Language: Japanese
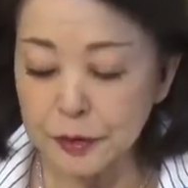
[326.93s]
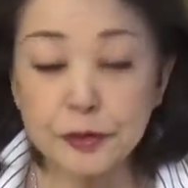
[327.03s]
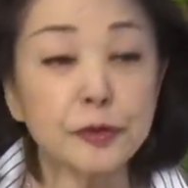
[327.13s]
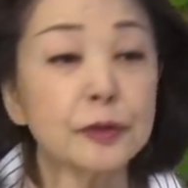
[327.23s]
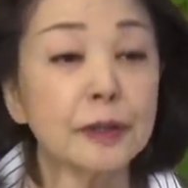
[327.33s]
首
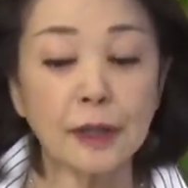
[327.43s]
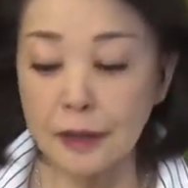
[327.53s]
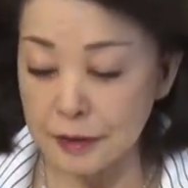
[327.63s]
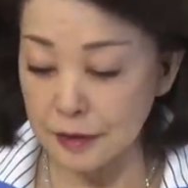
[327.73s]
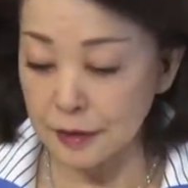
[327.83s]
相や
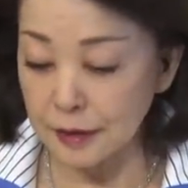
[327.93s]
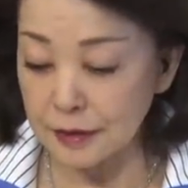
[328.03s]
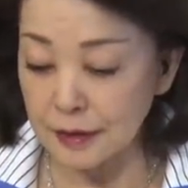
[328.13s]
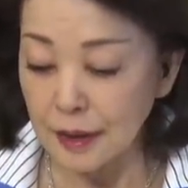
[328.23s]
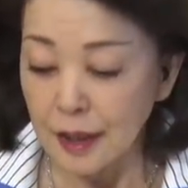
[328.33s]
大臣た
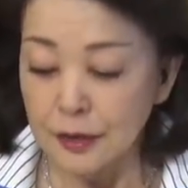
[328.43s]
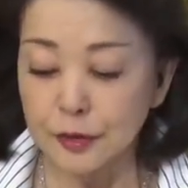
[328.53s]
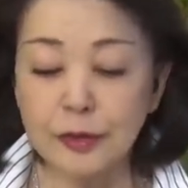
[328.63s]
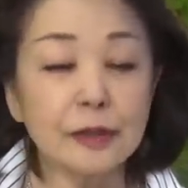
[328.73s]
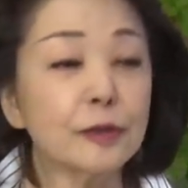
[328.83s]
ち、
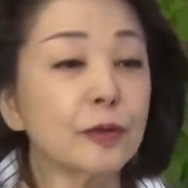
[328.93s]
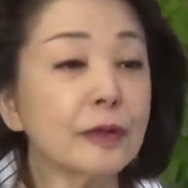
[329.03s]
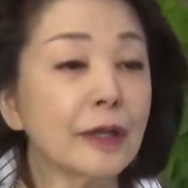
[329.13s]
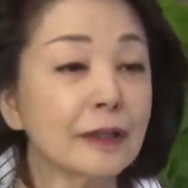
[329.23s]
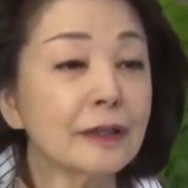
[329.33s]
それに国
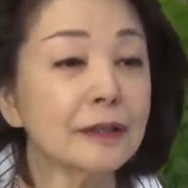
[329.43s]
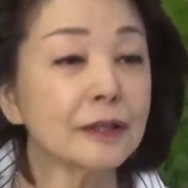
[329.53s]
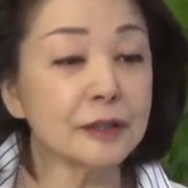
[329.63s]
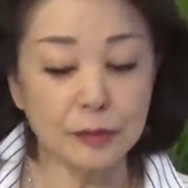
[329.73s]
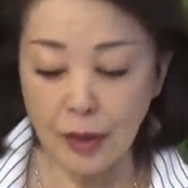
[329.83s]
会議員
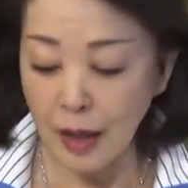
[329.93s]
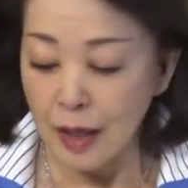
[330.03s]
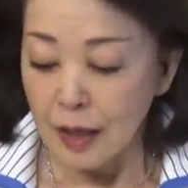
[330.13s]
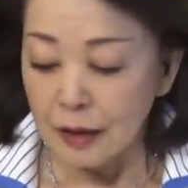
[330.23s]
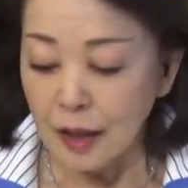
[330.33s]
たちは
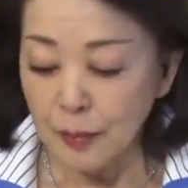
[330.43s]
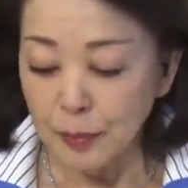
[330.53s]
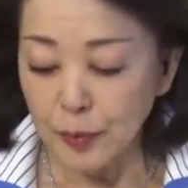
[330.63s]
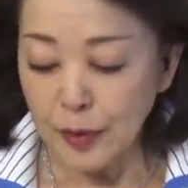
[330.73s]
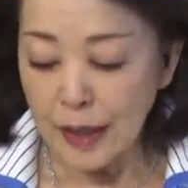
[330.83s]
憲
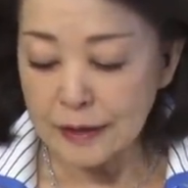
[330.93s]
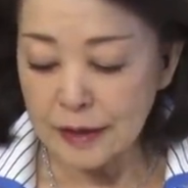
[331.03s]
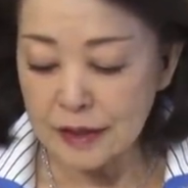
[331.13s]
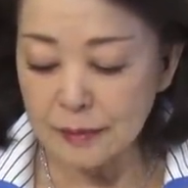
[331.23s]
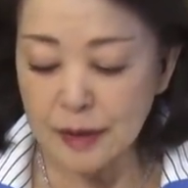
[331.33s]
法を改
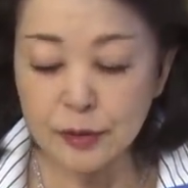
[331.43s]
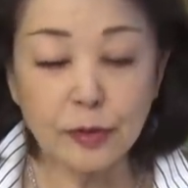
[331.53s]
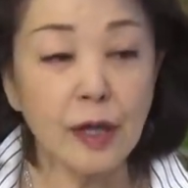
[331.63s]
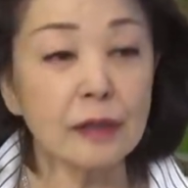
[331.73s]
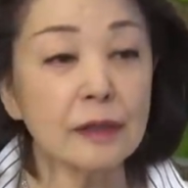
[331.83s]
正しますと
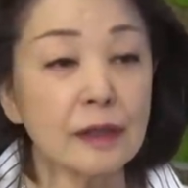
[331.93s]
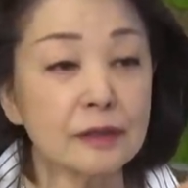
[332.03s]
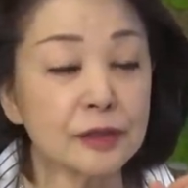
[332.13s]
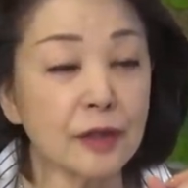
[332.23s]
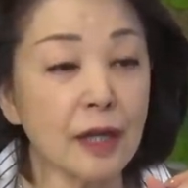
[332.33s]

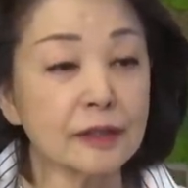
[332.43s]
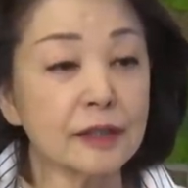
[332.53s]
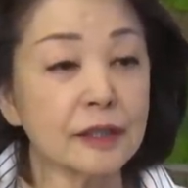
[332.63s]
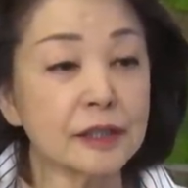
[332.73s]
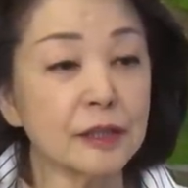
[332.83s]
軽々しく発
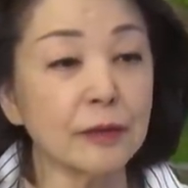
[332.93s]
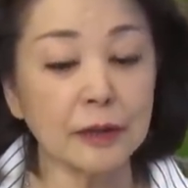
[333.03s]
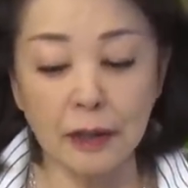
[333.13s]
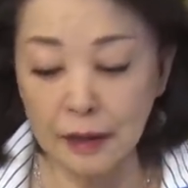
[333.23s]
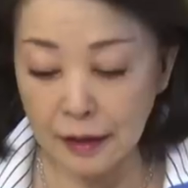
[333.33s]
言しては
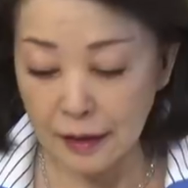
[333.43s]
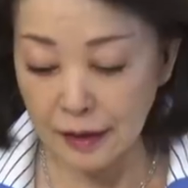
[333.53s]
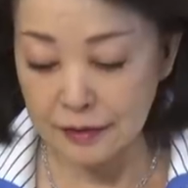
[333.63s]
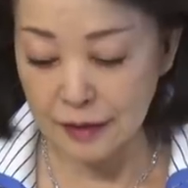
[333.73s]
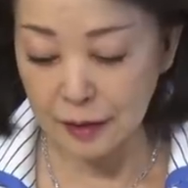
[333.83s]
ならない
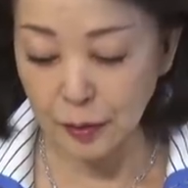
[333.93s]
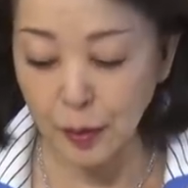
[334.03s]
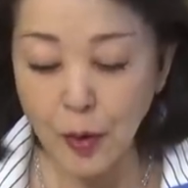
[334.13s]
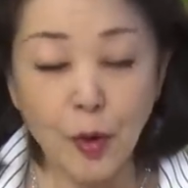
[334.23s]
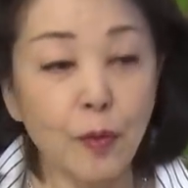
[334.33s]
はずだと、
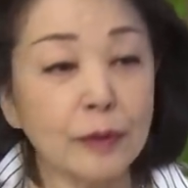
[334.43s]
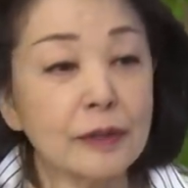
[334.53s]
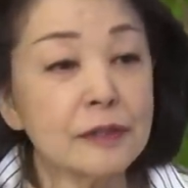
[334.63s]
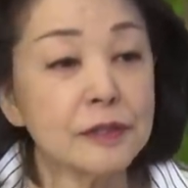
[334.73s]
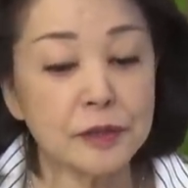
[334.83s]

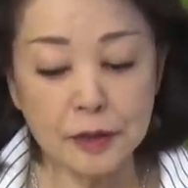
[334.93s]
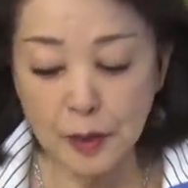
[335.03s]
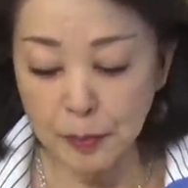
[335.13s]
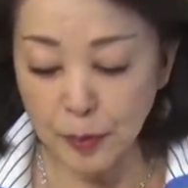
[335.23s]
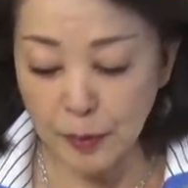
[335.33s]
私たちは
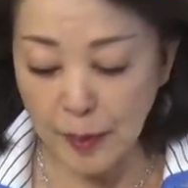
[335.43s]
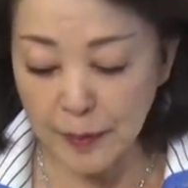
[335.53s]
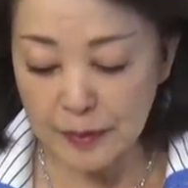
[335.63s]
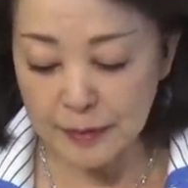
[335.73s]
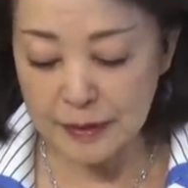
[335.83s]
憲法を
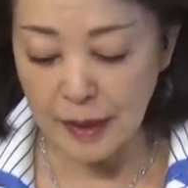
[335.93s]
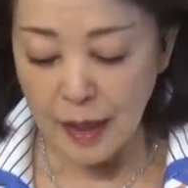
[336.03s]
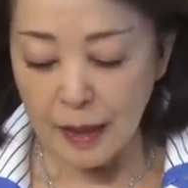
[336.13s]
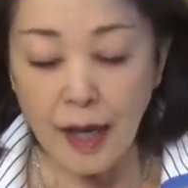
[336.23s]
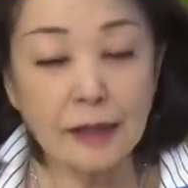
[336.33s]
守ります、
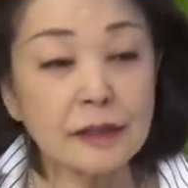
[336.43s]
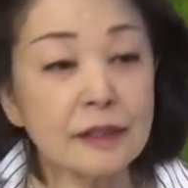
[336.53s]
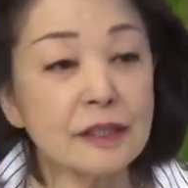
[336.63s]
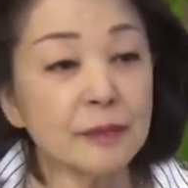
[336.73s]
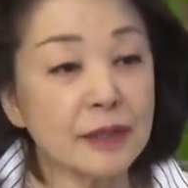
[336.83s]
改
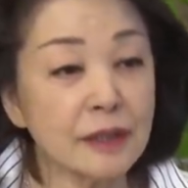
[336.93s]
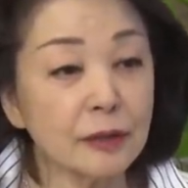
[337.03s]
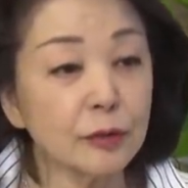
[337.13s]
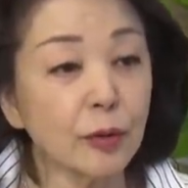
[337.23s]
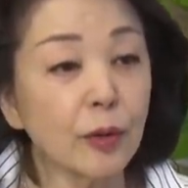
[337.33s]
正しませ
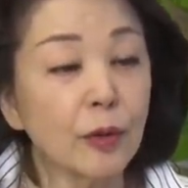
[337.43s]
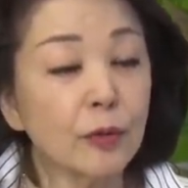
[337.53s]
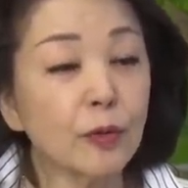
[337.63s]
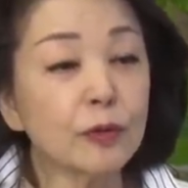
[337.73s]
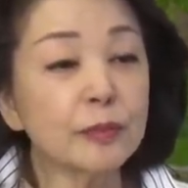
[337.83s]
んと
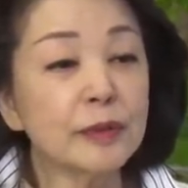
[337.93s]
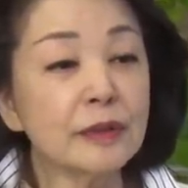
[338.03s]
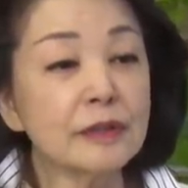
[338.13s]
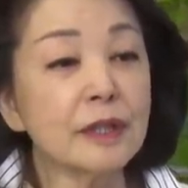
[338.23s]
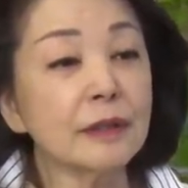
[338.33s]
国
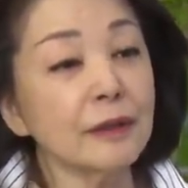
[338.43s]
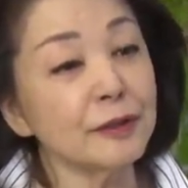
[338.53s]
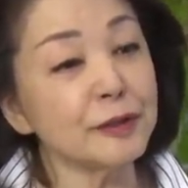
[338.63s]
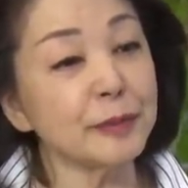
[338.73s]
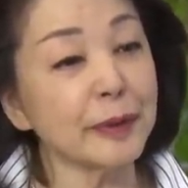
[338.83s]
民に宣
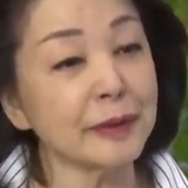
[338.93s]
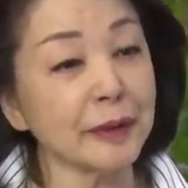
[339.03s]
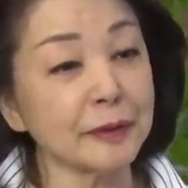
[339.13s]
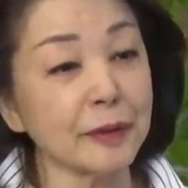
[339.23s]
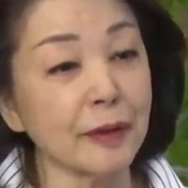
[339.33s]
言すべき
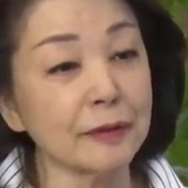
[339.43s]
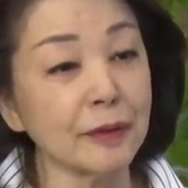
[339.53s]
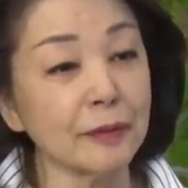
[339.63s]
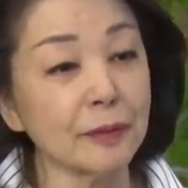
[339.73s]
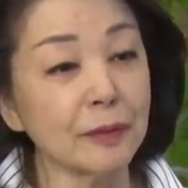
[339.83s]
だって書いてある、でそ